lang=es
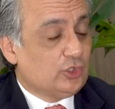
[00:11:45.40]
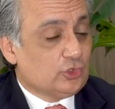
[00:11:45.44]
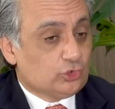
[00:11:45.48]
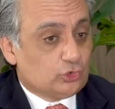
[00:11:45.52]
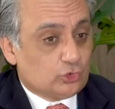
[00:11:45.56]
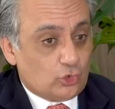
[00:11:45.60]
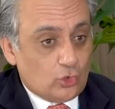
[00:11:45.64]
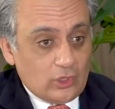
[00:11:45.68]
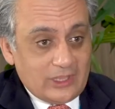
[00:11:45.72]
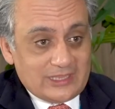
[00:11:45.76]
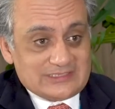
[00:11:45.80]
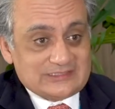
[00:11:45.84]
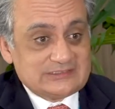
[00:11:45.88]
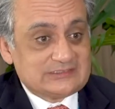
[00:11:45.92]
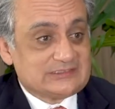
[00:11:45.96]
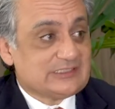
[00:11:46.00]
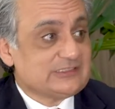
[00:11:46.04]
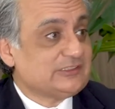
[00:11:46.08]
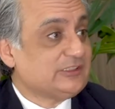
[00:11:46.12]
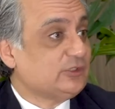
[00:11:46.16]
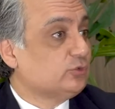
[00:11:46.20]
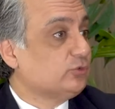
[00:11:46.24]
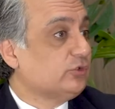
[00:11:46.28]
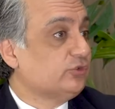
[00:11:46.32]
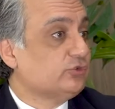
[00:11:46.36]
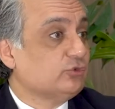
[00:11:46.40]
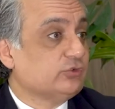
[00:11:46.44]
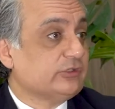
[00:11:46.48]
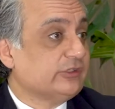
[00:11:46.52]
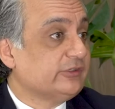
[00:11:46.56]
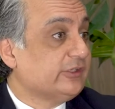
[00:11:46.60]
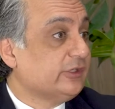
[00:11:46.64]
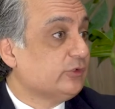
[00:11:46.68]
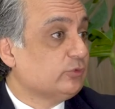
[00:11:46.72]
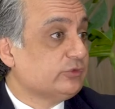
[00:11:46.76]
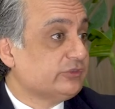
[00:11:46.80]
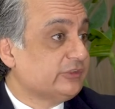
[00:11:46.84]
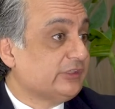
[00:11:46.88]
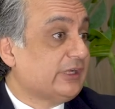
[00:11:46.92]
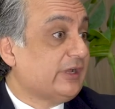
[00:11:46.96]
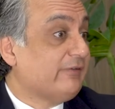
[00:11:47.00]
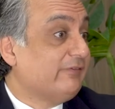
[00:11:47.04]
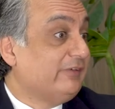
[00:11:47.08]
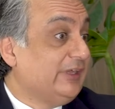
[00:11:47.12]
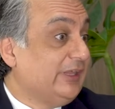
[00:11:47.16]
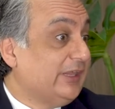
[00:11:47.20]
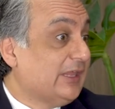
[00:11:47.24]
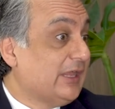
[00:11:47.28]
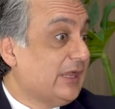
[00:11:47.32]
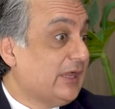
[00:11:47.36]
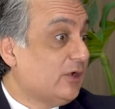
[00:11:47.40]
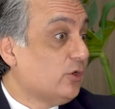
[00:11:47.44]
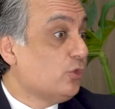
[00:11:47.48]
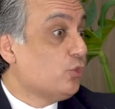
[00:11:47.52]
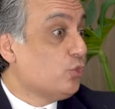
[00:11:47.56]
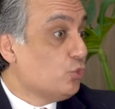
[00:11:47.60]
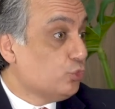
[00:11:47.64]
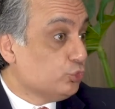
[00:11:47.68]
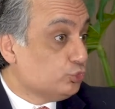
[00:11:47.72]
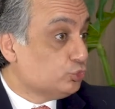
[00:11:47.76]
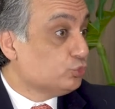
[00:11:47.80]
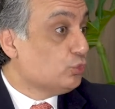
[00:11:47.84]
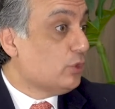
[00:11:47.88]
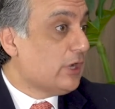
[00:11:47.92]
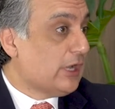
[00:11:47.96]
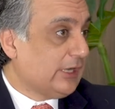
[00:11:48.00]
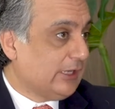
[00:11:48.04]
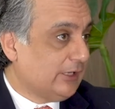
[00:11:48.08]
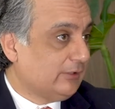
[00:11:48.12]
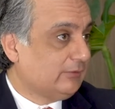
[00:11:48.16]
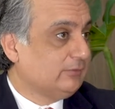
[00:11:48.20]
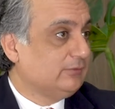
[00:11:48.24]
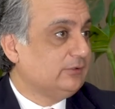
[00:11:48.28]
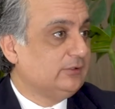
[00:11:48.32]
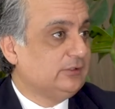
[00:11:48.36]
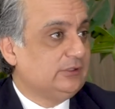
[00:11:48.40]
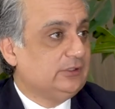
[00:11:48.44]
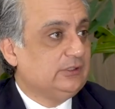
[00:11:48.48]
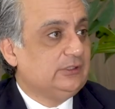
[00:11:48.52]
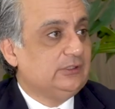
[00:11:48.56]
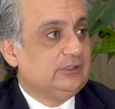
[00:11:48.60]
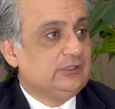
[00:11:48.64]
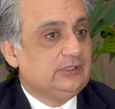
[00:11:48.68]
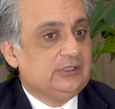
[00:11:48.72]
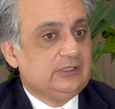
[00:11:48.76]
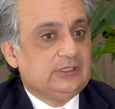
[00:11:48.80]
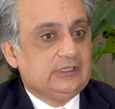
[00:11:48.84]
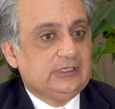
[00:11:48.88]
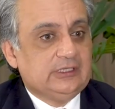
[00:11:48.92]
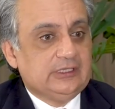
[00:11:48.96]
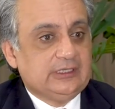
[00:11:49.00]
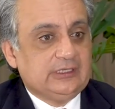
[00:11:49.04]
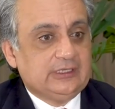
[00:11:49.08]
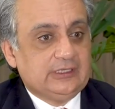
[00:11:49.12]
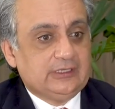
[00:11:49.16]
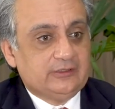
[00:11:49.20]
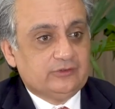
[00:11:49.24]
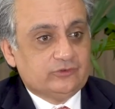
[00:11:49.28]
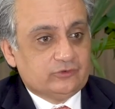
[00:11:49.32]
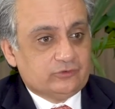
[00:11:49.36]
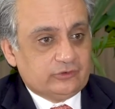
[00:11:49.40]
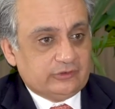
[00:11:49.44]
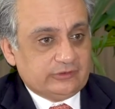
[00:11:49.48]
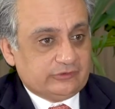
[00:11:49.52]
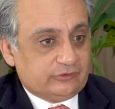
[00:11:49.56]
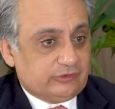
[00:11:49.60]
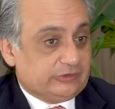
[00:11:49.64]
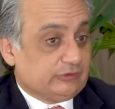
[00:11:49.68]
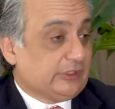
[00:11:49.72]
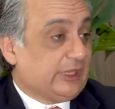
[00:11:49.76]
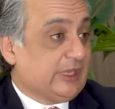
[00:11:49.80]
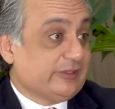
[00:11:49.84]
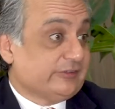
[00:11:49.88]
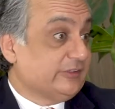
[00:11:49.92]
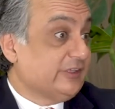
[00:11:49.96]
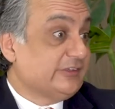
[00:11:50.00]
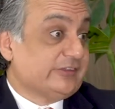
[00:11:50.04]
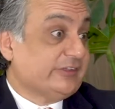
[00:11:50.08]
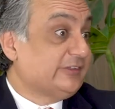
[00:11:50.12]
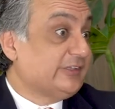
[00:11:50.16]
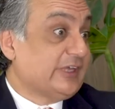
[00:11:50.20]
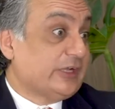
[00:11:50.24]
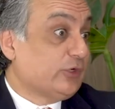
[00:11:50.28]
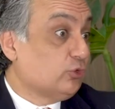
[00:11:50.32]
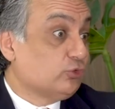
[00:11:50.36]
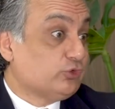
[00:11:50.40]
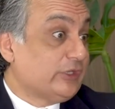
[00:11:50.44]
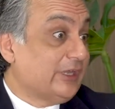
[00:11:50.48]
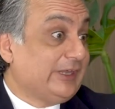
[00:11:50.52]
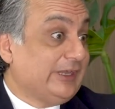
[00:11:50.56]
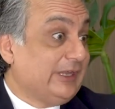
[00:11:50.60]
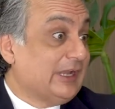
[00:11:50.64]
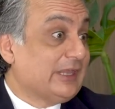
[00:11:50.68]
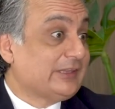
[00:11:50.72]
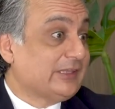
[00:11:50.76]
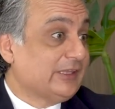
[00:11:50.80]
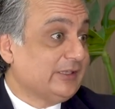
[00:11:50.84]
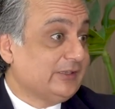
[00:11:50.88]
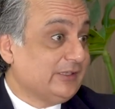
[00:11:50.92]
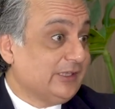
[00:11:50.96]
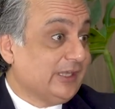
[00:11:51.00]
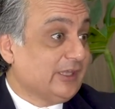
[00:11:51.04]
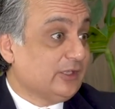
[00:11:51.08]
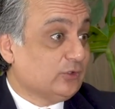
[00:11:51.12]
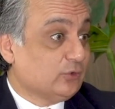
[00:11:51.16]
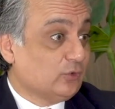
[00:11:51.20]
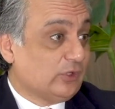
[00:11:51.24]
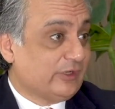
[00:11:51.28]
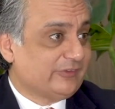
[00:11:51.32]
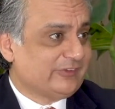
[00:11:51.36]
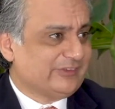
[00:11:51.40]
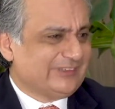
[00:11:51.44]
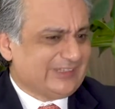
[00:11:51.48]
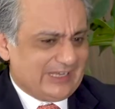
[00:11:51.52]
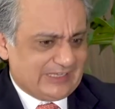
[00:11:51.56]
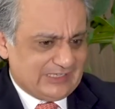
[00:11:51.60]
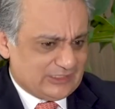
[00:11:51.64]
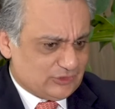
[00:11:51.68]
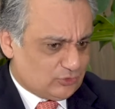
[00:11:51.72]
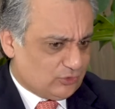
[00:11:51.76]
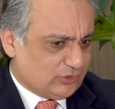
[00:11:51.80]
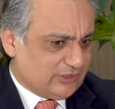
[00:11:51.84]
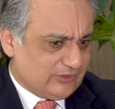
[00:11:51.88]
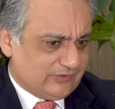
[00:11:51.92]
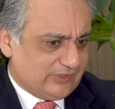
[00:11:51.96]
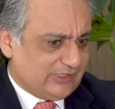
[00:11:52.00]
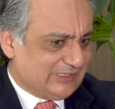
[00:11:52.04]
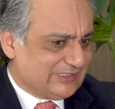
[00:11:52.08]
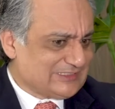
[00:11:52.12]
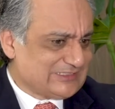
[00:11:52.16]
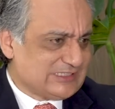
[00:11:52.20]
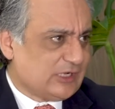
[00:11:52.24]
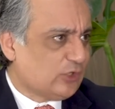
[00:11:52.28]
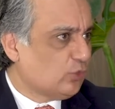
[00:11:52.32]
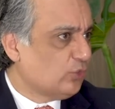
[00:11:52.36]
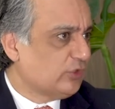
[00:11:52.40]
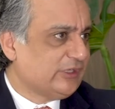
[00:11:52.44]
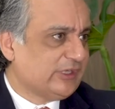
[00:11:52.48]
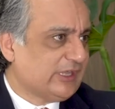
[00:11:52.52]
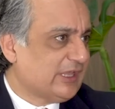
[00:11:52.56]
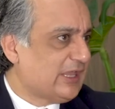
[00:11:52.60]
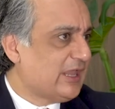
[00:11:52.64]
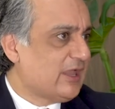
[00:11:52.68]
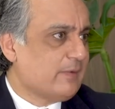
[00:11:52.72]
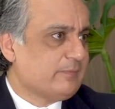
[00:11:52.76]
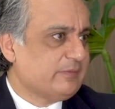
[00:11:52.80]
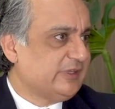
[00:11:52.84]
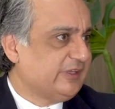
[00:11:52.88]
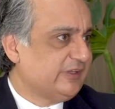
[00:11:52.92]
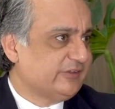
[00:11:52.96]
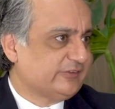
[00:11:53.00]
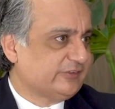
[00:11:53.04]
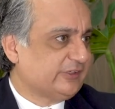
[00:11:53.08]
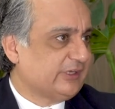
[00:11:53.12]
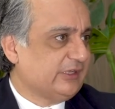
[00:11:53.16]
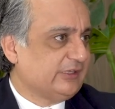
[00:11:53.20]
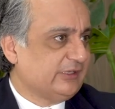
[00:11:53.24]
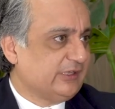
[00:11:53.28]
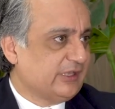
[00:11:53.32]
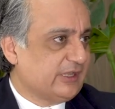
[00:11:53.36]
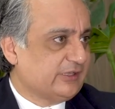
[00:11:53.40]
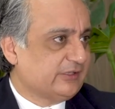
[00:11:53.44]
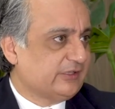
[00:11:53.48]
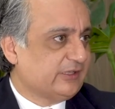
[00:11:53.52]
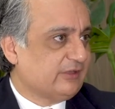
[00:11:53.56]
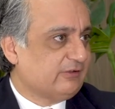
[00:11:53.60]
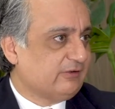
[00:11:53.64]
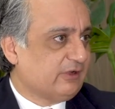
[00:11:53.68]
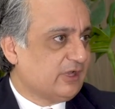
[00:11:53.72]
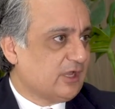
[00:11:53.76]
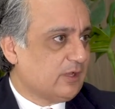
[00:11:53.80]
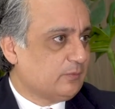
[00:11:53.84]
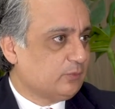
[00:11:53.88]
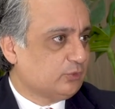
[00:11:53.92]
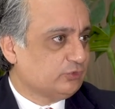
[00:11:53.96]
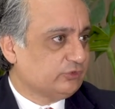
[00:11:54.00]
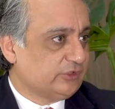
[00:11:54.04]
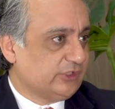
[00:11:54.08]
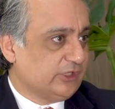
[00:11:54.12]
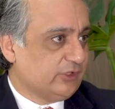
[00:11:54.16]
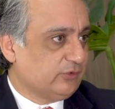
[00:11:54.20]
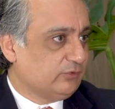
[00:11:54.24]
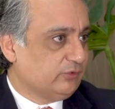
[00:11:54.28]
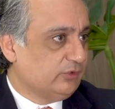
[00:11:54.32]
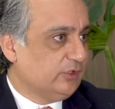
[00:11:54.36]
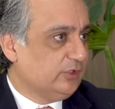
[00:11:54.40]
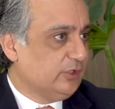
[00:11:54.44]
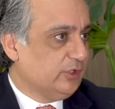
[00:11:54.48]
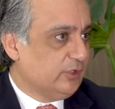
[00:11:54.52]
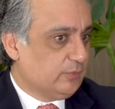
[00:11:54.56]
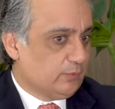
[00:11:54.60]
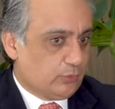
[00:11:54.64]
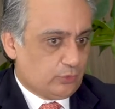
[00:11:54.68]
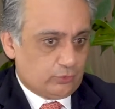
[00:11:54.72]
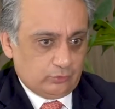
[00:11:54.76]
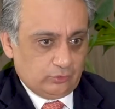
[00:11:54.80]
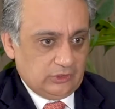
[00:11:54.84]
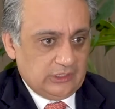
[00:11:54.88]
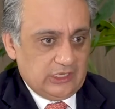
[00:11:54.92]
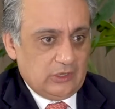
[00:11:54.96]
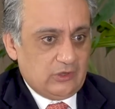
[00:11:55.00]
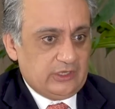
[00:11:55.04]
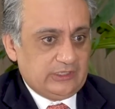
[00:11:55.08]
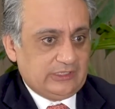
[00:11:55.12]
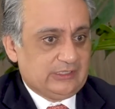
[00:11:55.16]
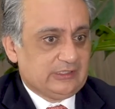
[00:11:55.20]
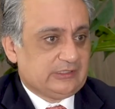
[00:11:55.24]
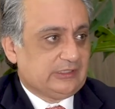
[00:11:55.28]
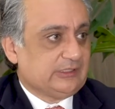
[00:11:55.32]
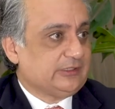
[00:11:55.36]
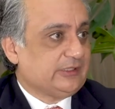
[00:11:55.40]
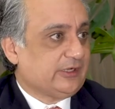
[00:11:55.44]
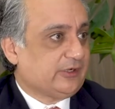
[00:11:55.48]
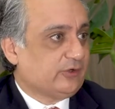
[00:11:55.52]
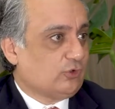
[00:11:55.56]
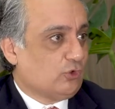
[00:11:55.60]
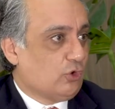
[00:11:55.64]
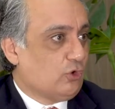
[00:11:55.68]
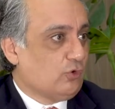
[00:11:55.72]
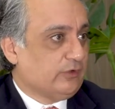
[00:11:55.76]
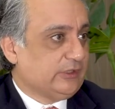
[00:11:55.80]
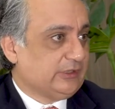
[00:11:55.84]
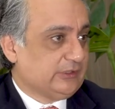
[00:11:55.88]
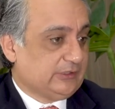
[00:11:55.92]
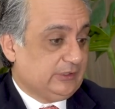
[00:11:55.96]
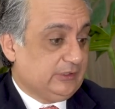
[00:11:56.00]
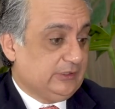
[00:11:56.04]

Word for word: Todas esas situaciones de nuestra vida usual eh, es necesario seguir atendiéndolas. Y ahí es donde viene esa lógica de ambidestralidad que hablábamos, Diego. Por un lado hay que atender COVID,